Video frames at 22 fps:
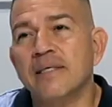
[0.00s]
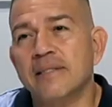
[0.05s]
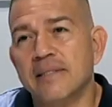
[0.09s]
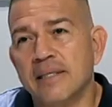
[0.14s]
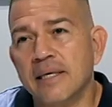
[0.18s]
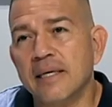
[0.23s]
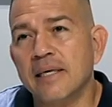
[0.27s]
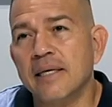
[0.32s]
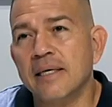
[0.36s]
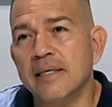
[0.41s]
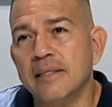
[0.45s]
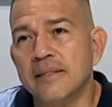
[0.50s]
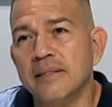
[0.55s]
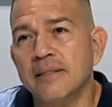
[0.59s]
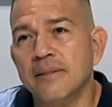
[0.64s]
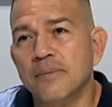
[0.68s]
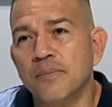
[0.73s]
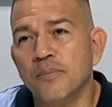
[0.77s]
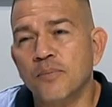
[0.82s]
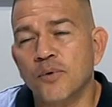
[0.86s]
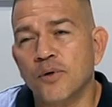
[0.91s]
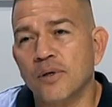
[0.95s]
ciegas
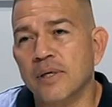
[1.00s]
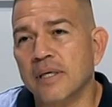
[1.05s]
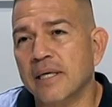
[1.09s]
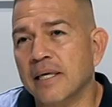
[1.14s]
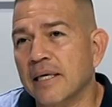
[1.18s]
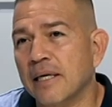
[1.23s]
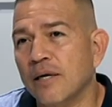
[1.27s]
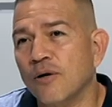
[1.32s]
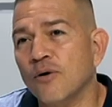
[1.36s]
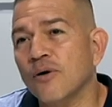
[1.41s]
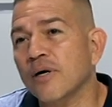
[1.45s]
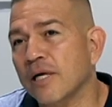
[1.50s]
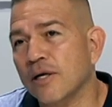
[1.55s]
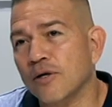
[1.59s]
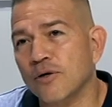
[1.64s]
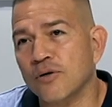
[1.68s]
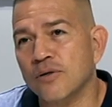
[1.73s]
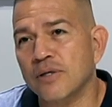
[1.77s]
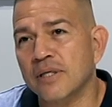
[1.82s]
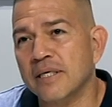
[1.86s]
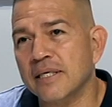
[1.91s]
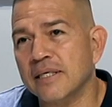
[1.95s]
porque es lo que
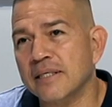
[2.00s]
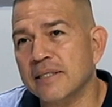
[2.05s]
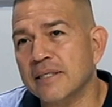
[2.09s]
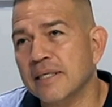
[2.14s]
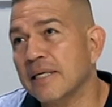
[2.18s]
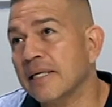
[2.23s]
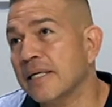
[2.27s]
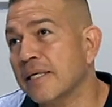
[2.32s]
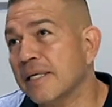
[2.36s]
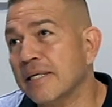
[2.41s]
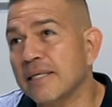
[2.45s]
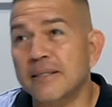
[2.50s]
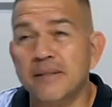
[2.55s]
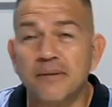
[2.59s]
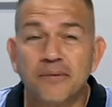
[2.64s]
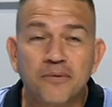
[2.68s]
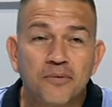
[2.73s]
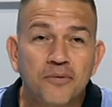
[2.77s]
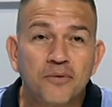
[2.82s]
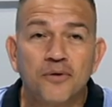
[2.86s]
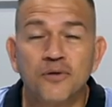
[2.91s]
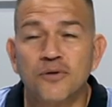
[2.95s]
nos
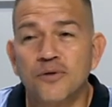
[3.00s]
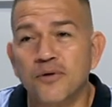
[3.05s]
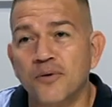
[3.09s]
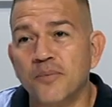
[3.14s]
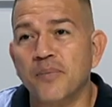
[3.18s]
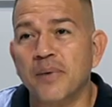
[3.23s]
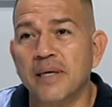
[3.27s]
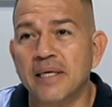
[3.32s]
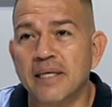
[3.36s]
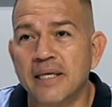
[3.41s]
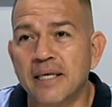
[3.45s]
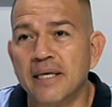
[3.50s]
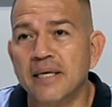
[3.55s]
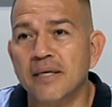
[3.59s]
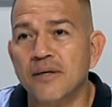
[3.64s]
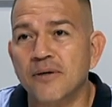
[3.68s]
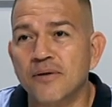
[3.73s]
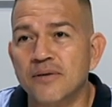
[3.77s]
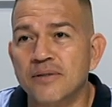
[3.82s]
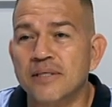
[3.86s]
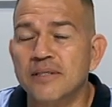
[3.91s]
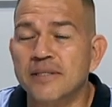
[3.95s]
dicen unos
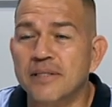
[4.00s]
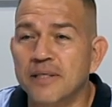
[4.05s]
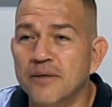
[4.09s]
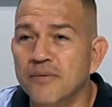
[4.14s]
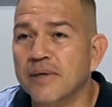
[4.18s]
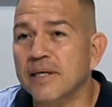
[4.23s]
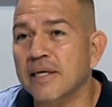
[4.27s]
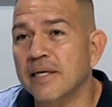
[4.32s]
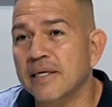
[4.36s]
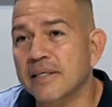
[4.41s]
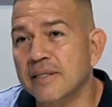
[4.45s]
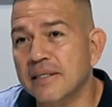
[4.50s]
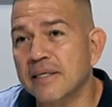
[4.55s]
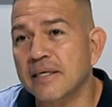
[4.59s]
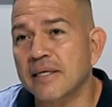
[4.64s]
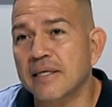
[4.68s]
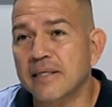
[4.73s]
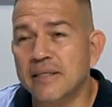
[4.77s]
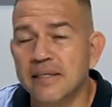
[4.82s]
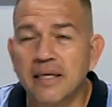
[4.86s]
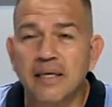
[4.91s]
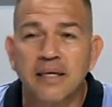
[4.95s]
compañeros, este juega así,
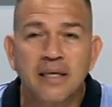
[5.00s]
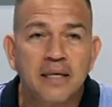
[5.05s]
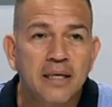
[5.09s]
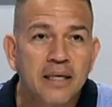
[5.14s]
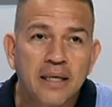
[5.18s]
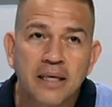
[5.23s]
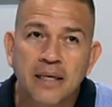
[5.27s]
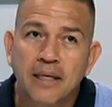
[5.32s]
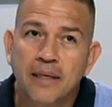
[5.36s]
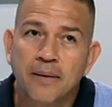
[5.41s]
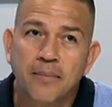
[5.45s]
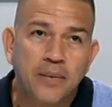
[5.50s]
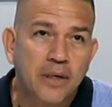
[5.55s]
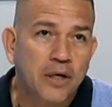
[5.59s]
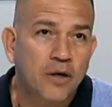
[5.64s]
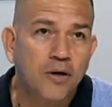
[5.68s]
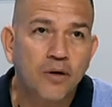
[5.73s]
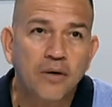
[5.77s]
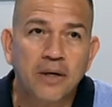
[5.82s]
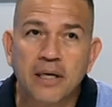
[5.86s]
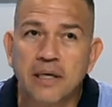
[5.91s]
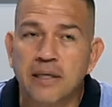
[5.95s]
así. Pero
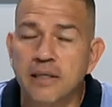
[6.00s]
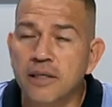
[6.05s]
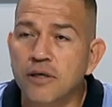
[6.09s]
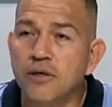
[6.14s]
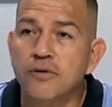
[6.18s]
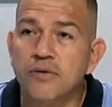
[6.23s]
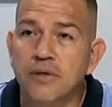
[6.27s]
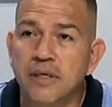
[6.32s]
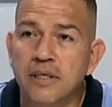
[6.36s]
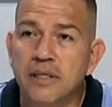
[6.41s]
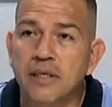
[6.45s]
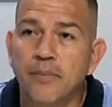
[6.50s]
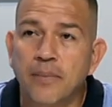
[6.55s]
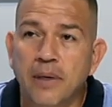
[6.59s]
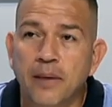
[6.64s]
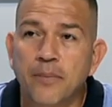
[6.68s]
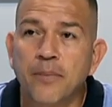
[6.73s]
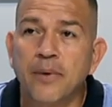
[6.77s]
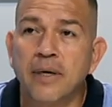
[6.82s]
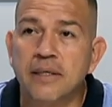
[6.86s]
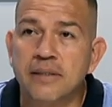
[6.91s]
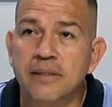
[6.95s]
es lo que les digo yo a ellas, vamos a